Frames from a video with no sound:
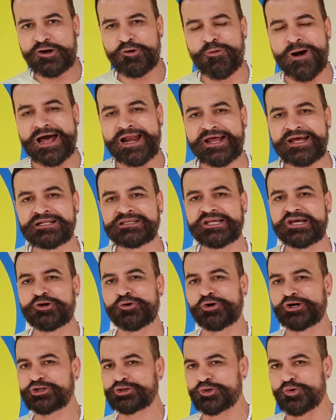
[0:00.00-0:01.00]

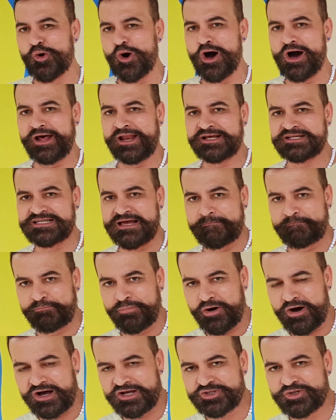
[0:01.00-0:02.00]
48 horas
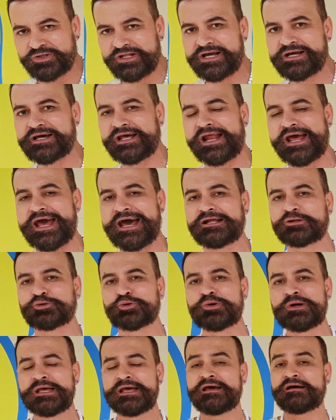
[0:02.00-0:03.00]
após o
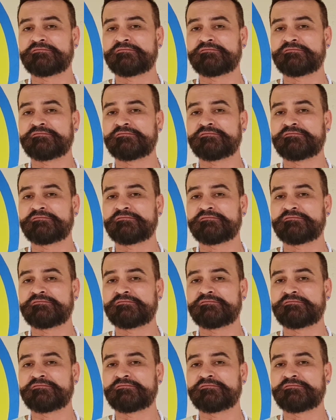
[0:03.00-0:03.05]
decreto,